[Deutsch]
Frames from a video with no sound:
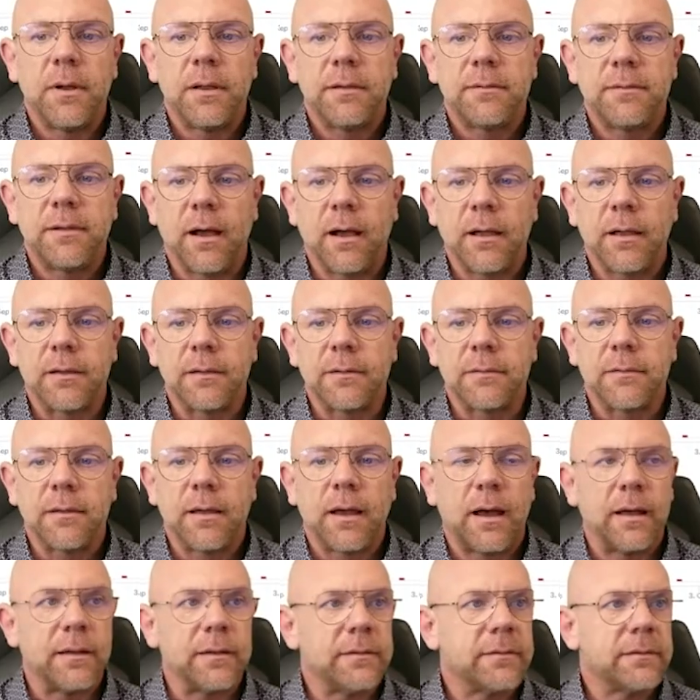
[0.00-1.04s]
Target
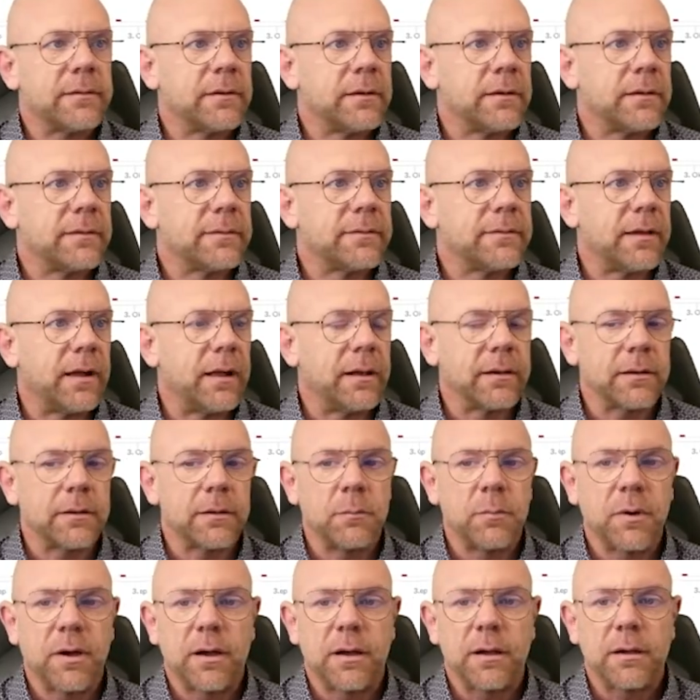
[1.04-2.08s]
hat äh, Zahlen
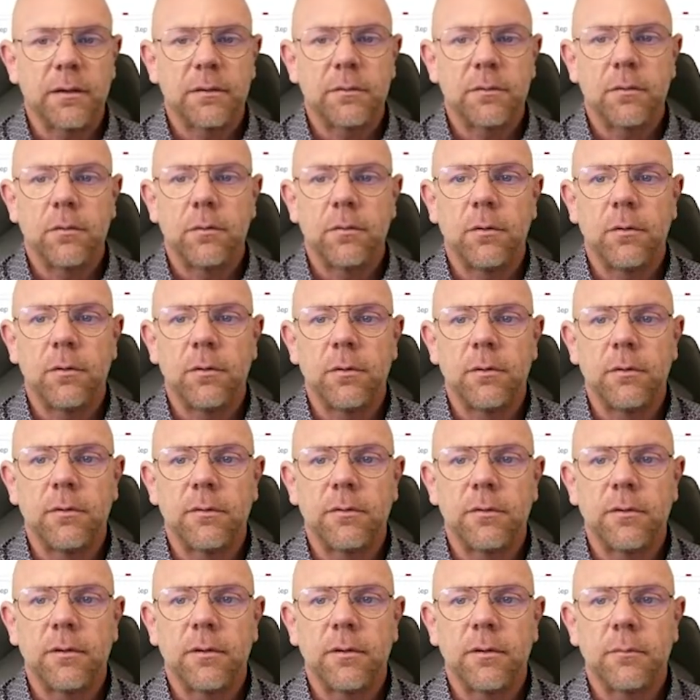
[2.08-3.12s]
gebracht
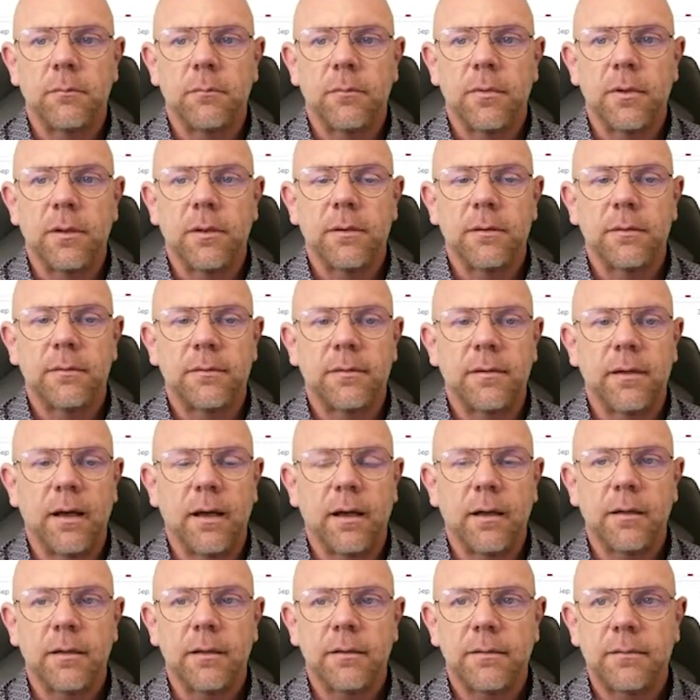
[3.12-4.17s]
und ähm,
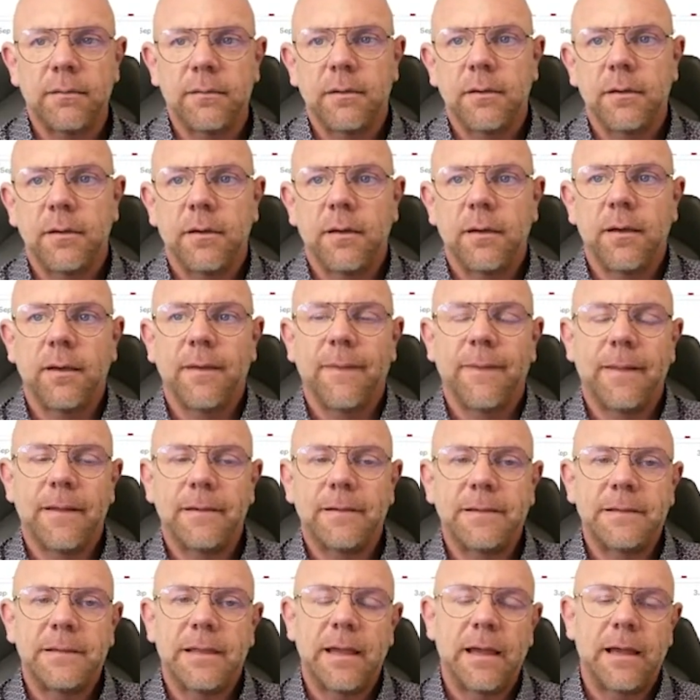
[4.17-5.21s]
Target äh,
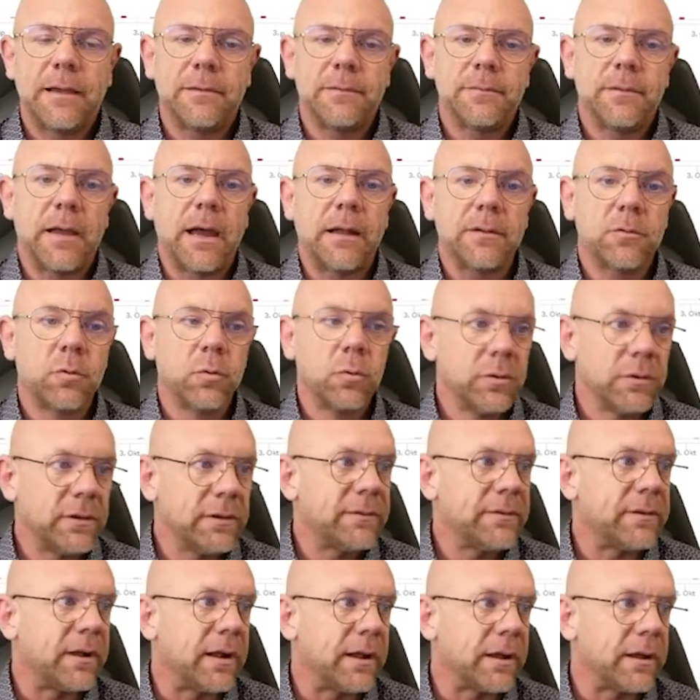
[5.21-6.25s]
hat gute
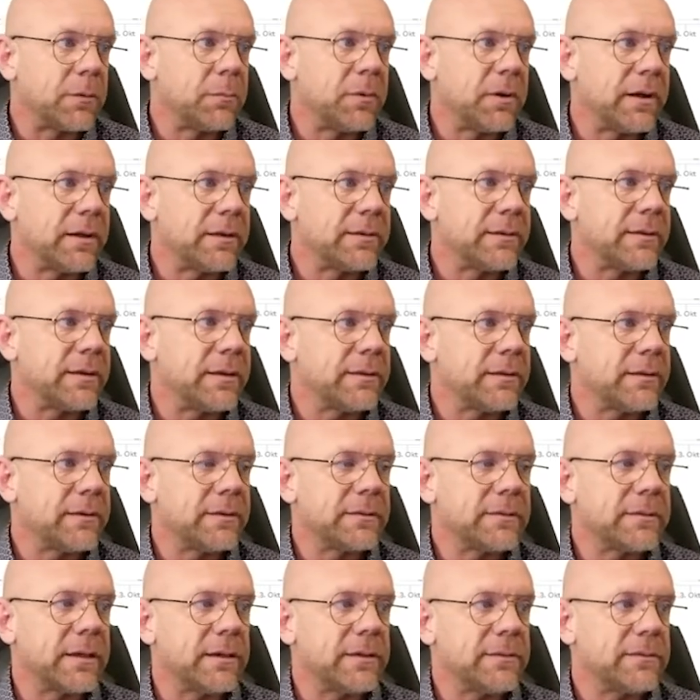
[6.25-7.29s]
Zahlen gebracht. Ich hatte
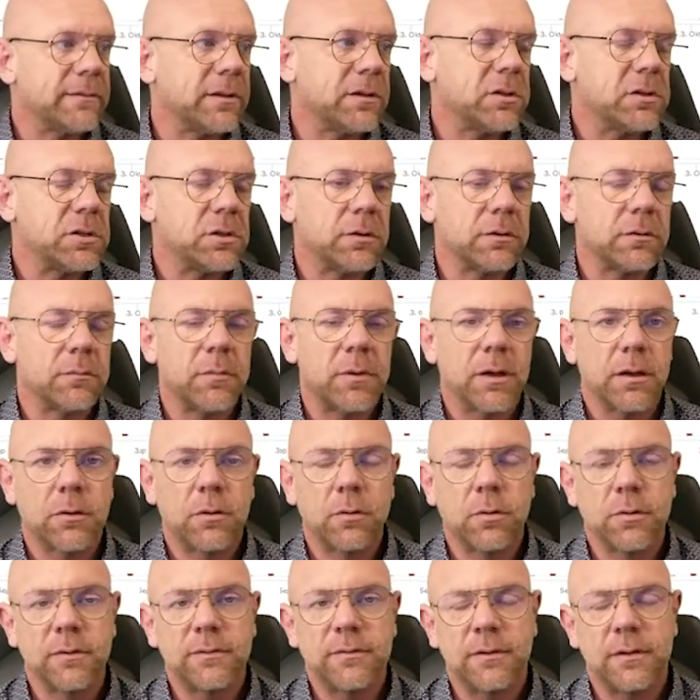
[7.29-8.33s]
das gestern schon mal
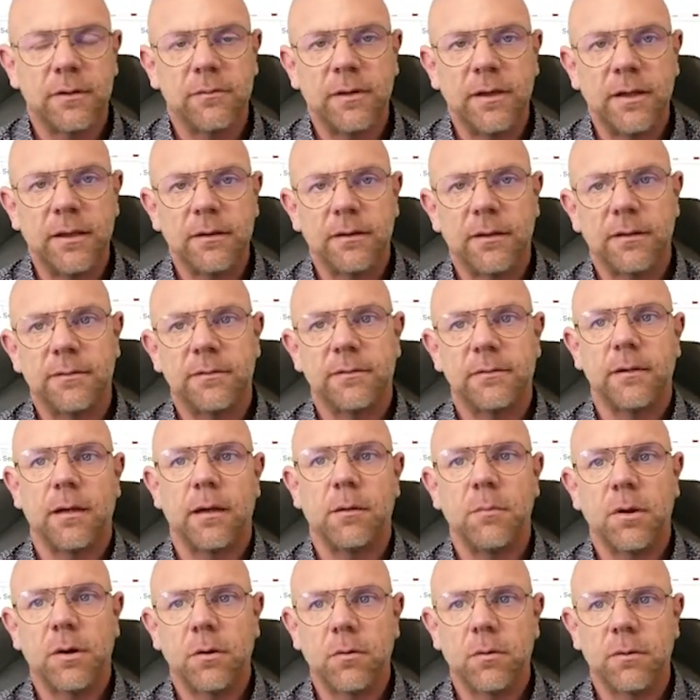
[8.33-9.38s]
kurz erwähnt, als ich
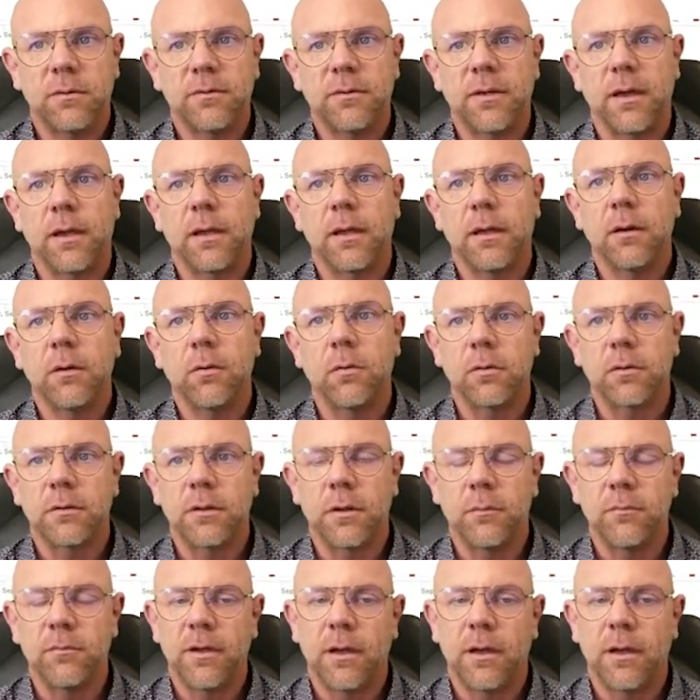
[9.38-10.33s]
einmal kurz reingeguckt habe.